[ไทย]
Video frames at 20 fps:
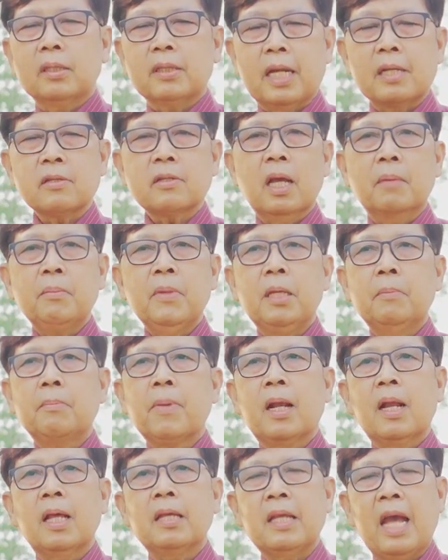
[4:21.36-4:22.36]
ฉันสามี
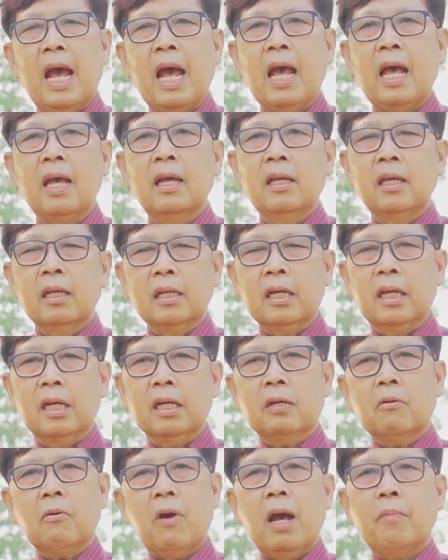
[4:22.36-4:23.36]
ภรรยาเกิ
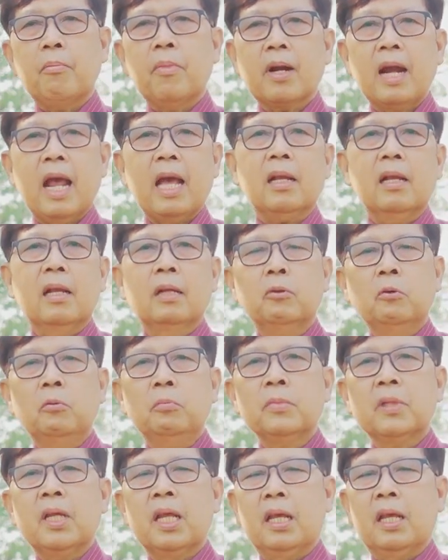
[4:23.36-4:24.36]
ดความรักทุ่
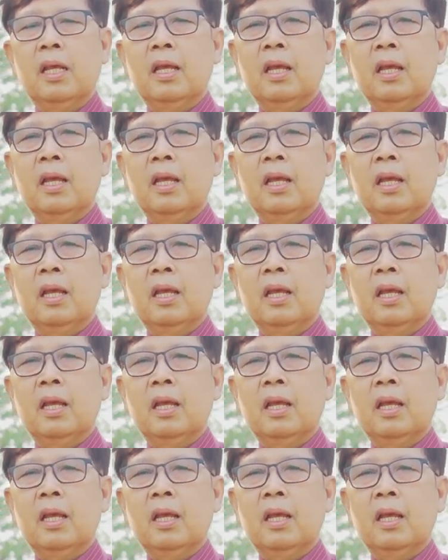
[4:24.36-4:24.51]
มเท